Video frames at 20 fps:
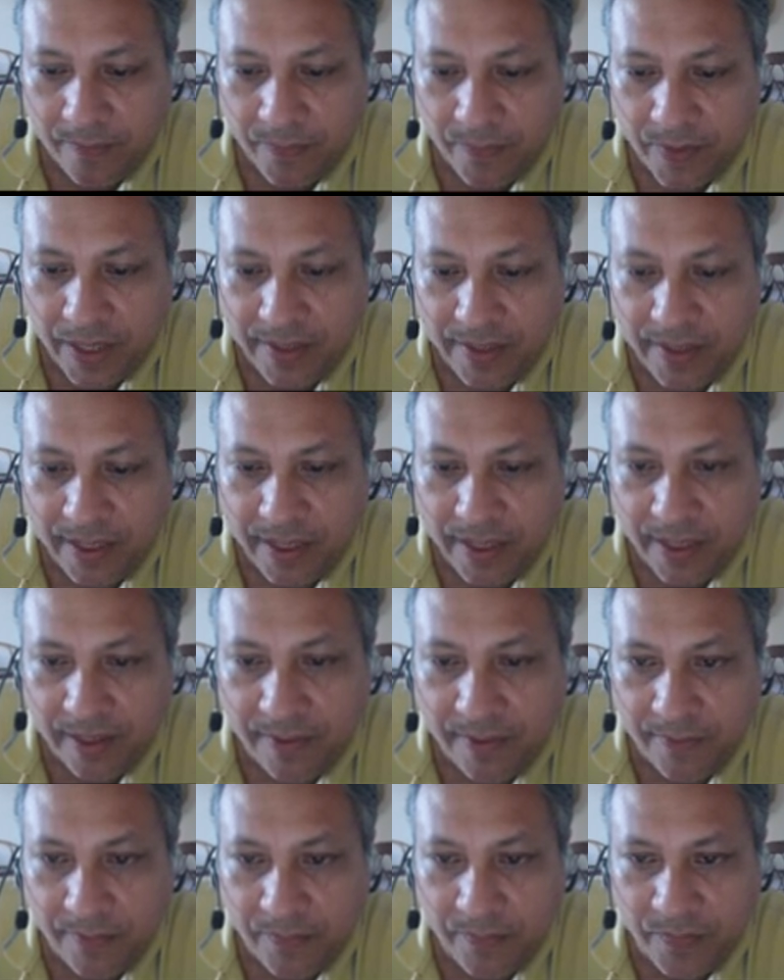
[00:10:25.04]
Así
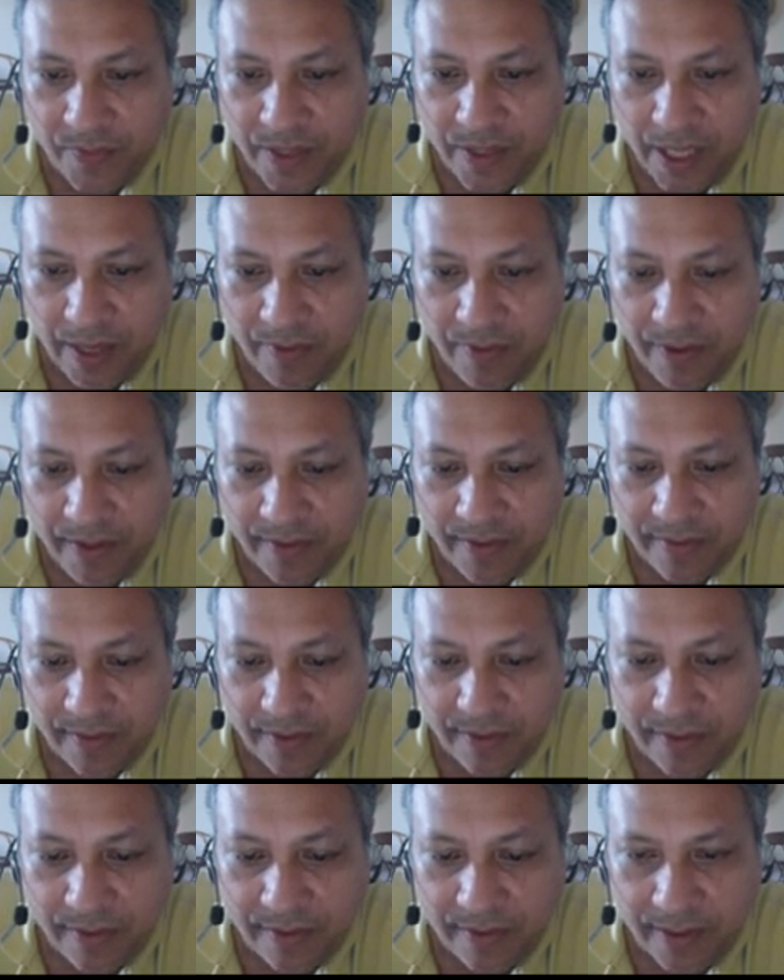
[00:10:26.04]
que
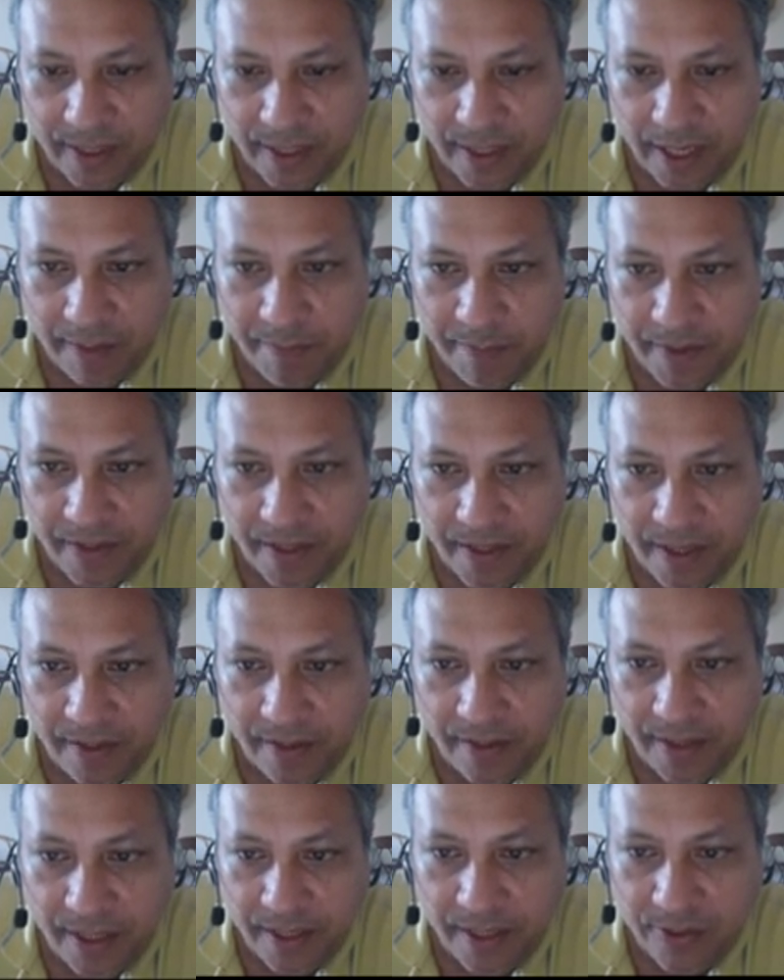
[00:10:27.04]
debes tener
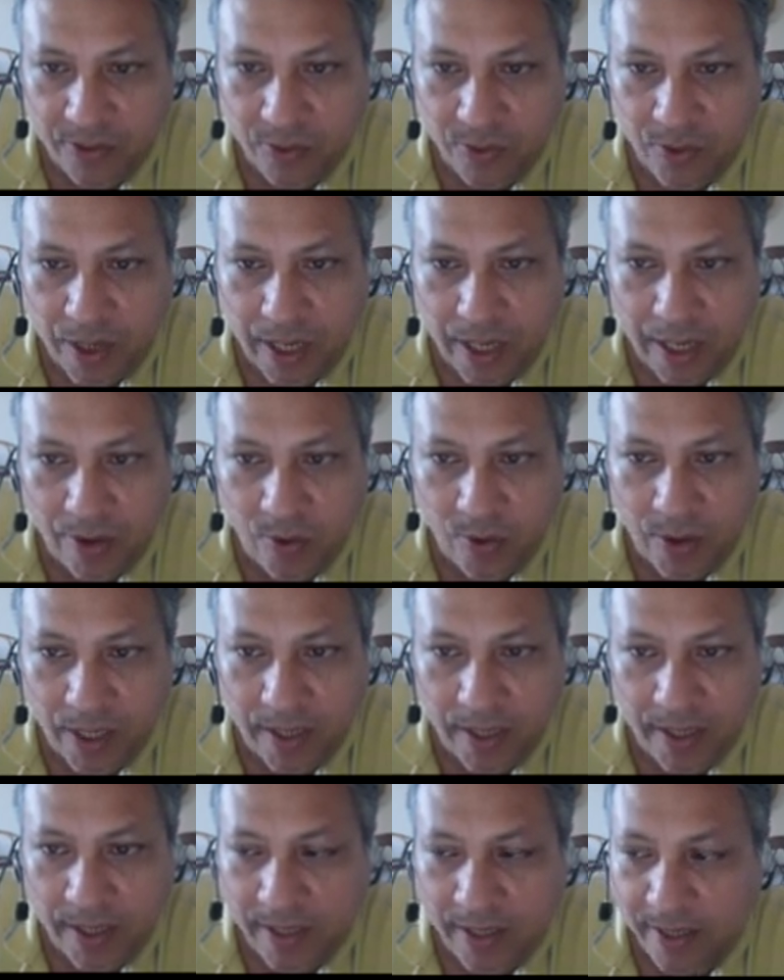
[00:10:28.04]
pendiente esto a la
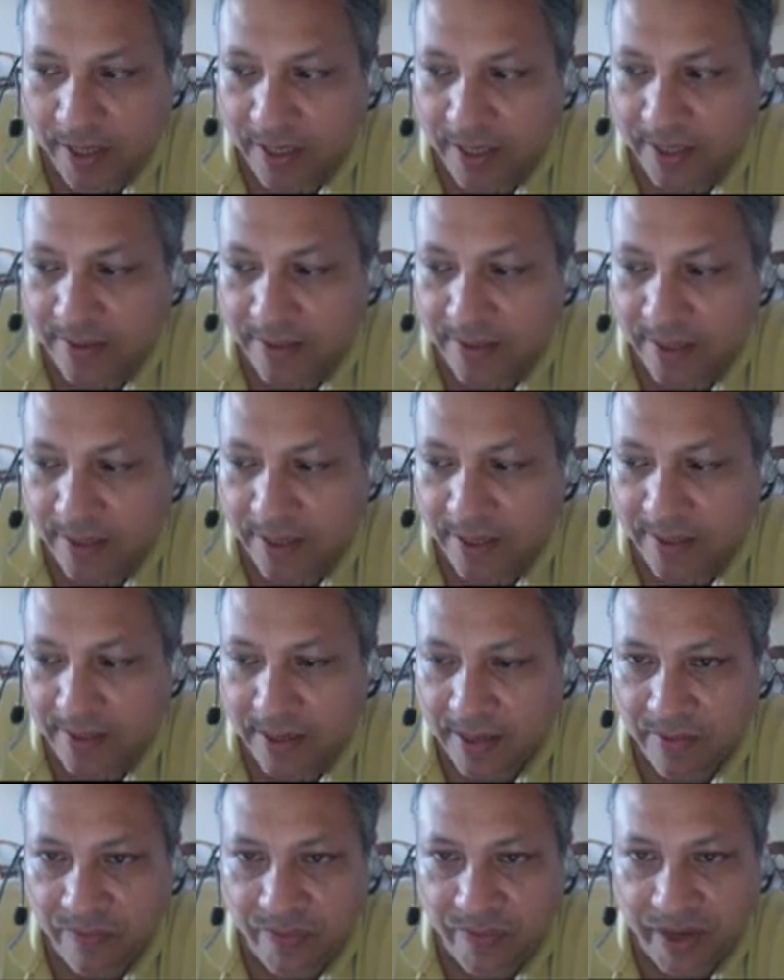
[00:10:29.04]
hora de realizar las
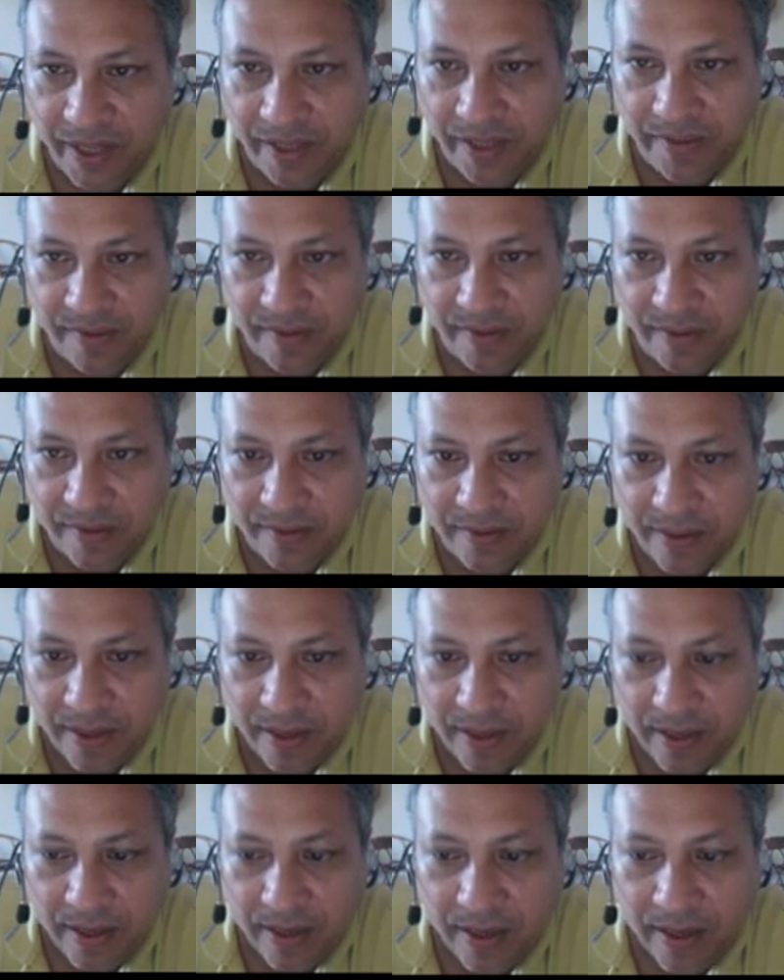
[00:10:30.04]
transferencias.
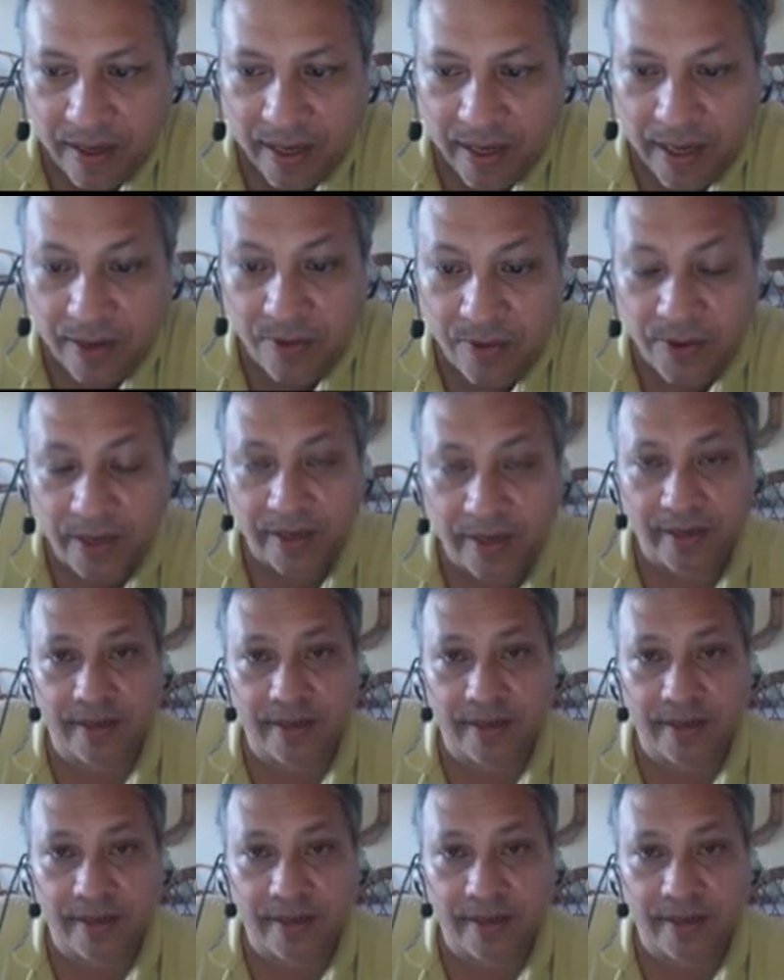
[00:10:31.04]
Ahora,